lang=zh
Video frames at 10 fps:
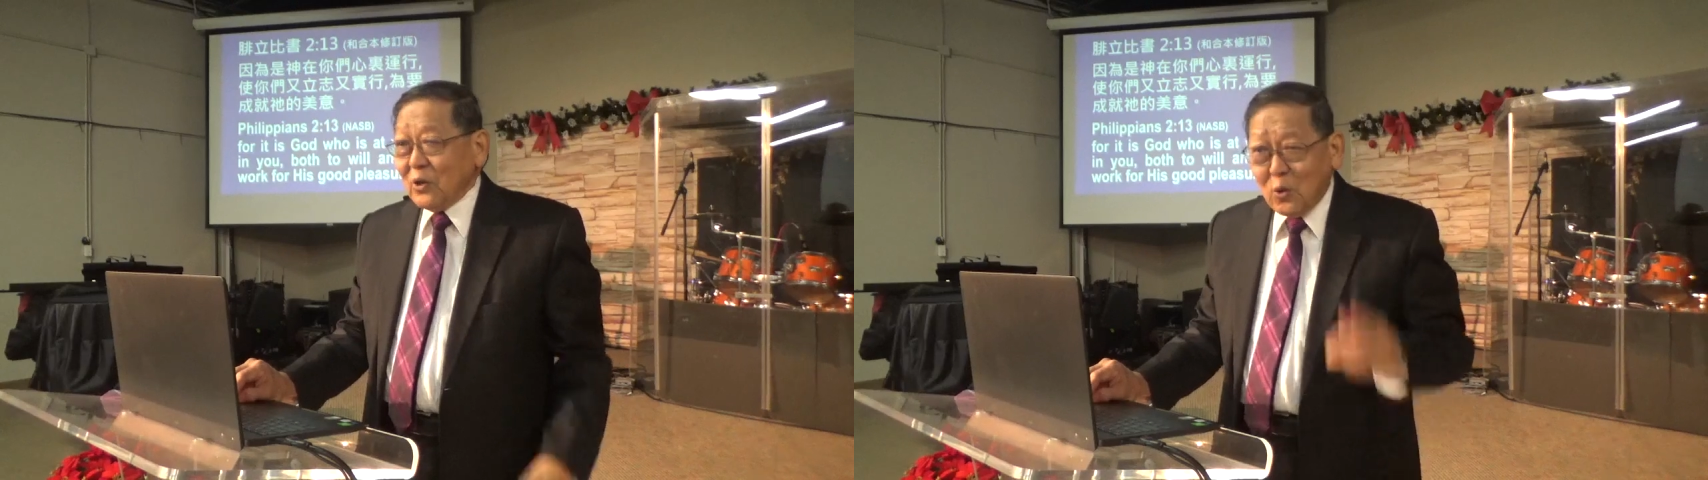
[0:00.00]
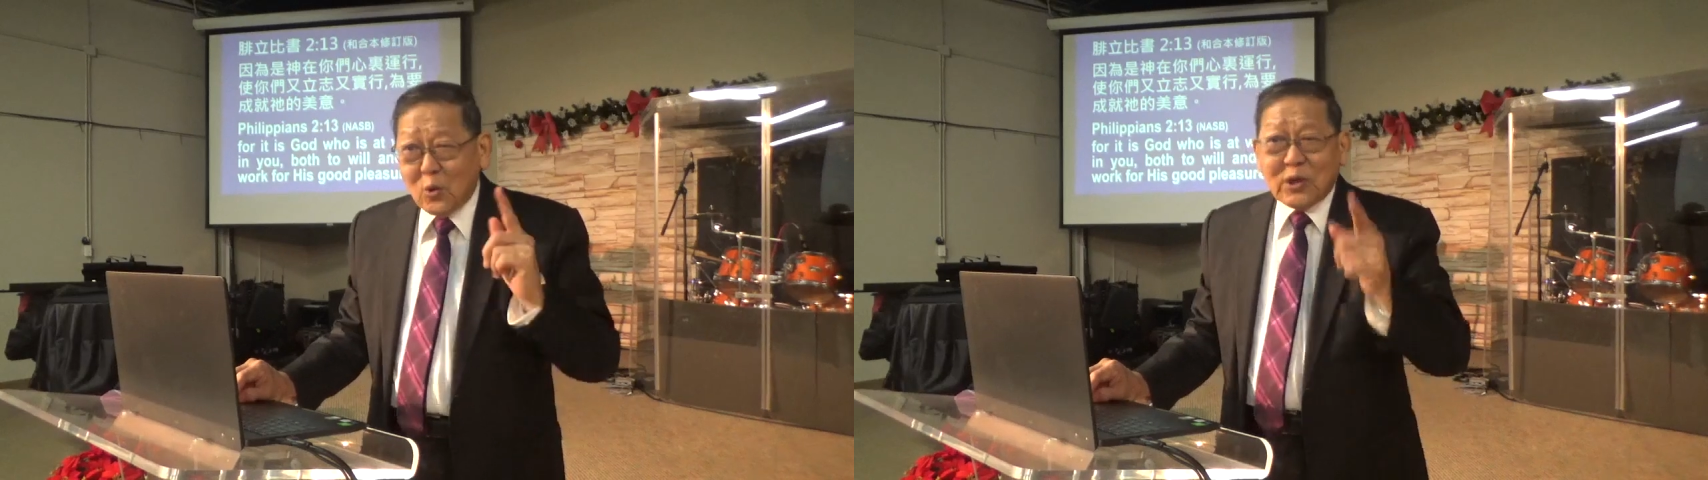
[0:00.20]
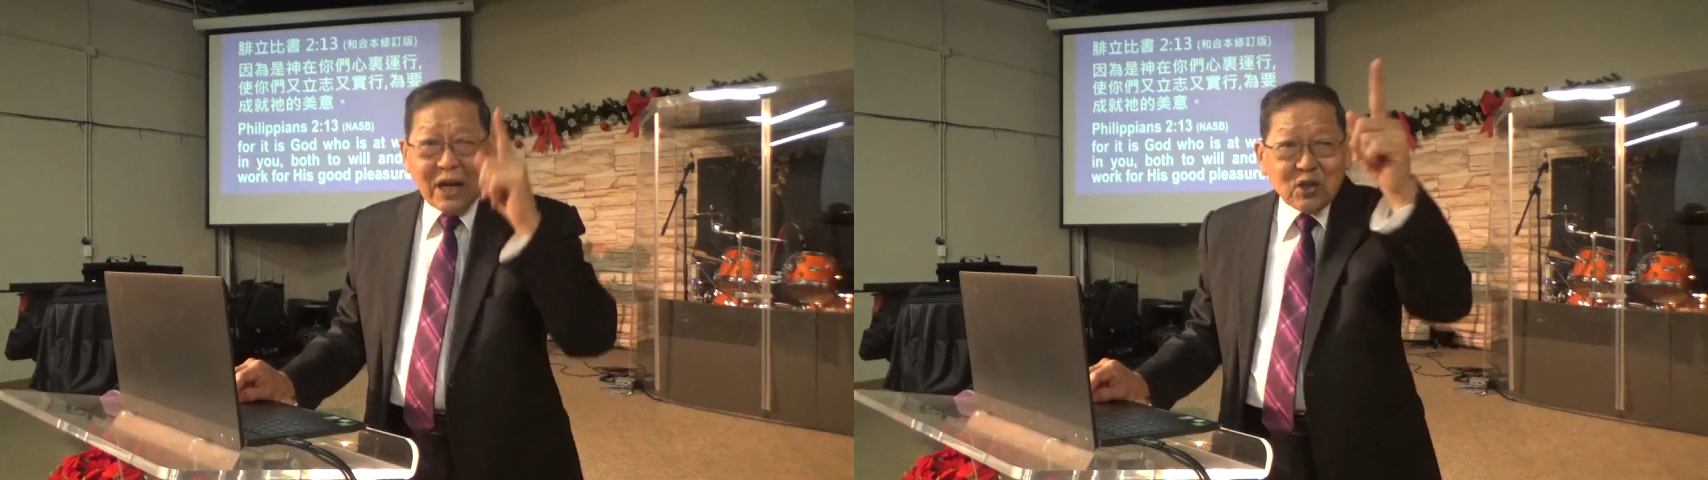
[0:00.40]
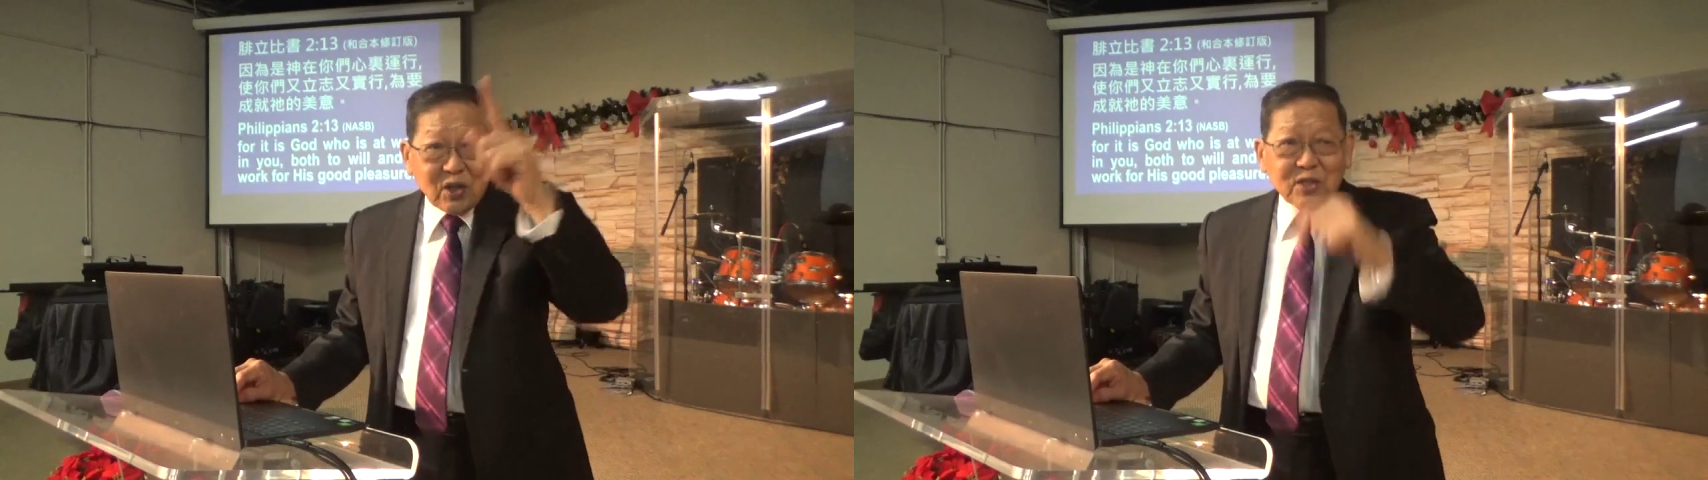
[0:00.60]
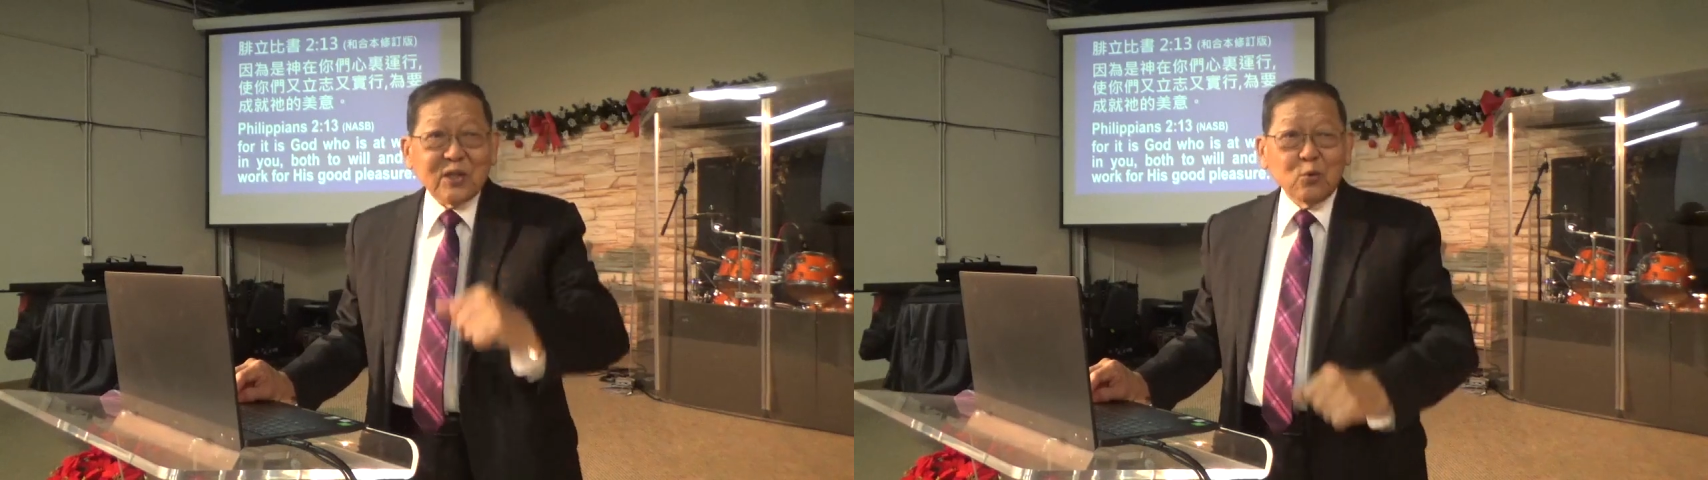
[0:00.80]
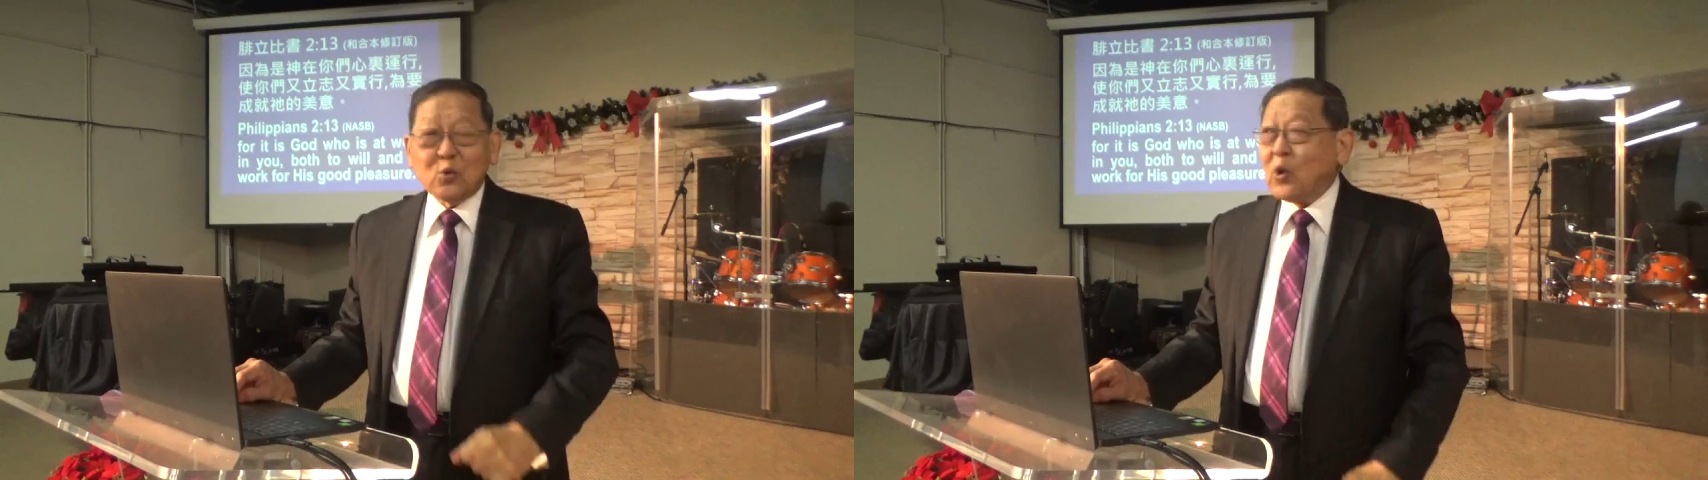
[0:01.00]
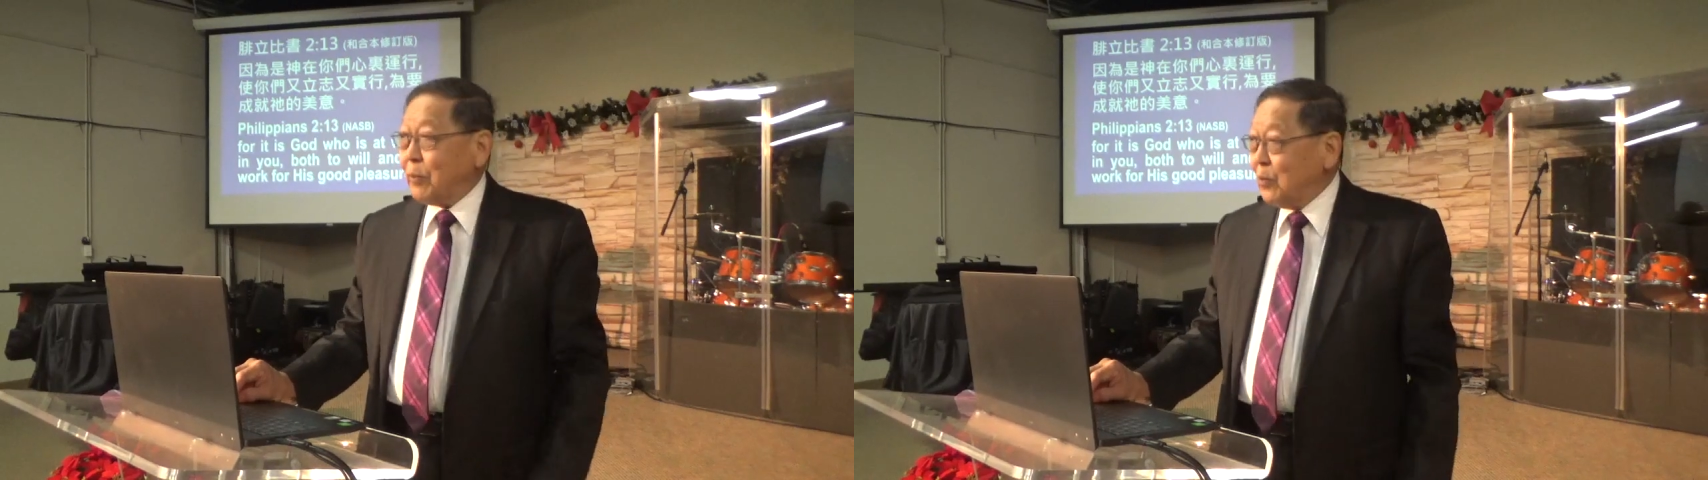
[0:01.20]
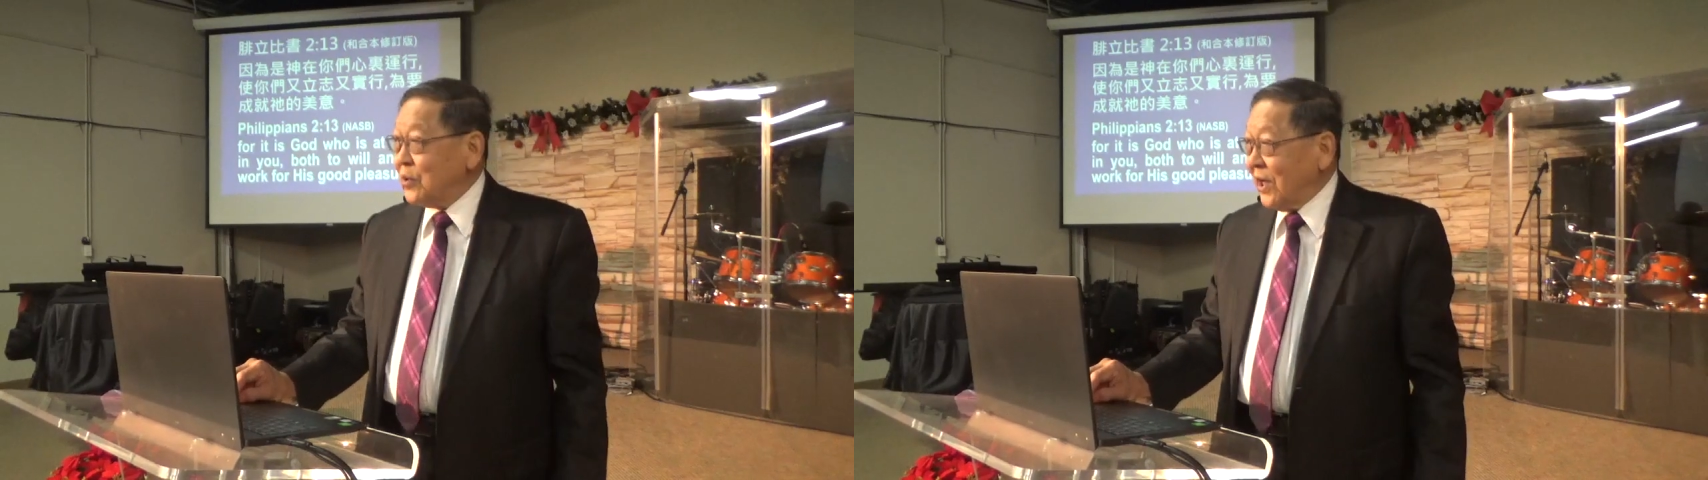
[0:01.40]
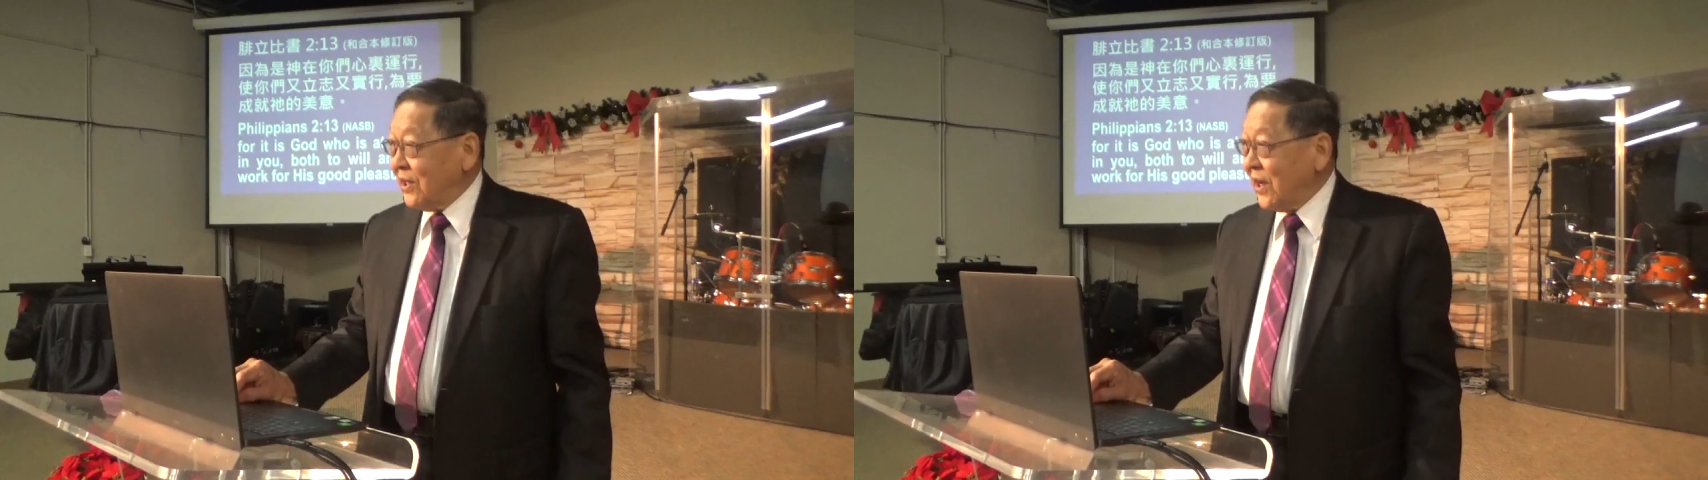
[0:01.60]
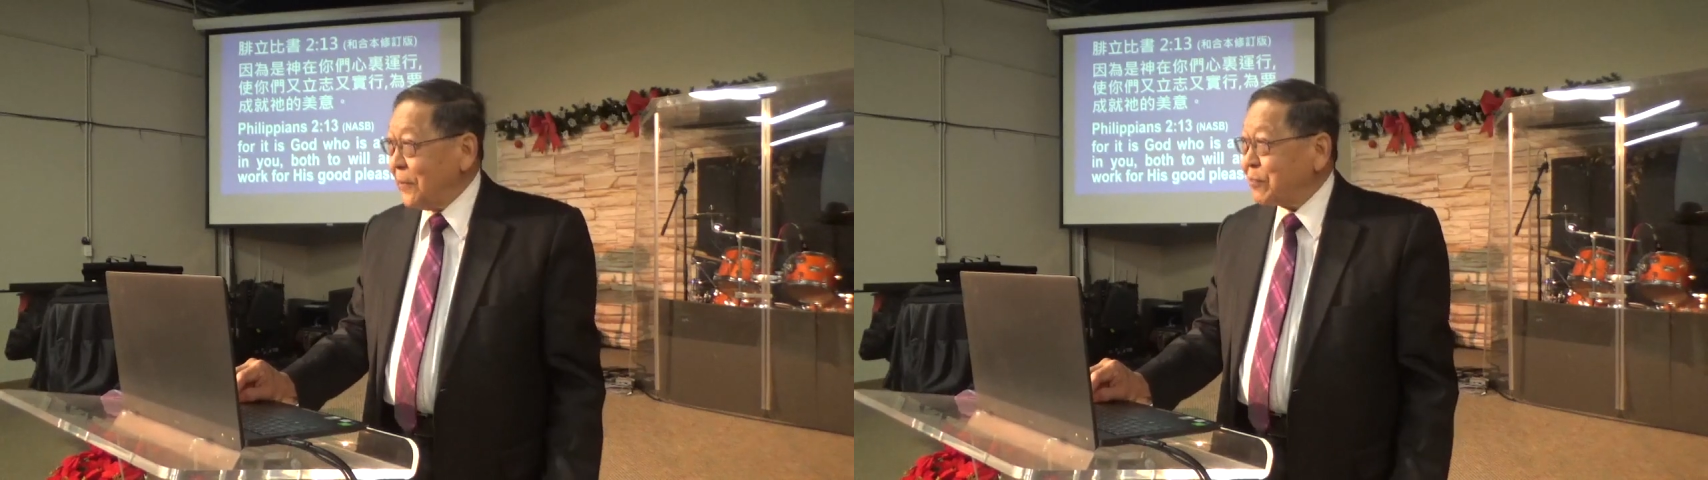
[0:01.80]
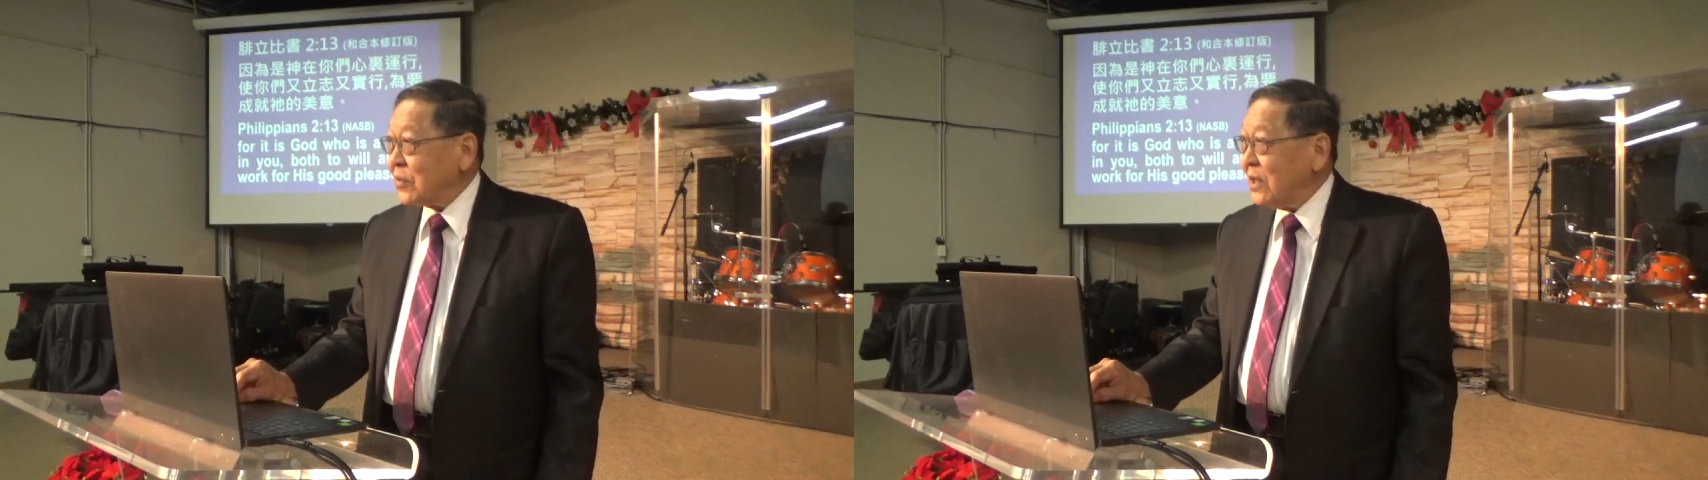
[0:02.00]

固然神是无所不能的，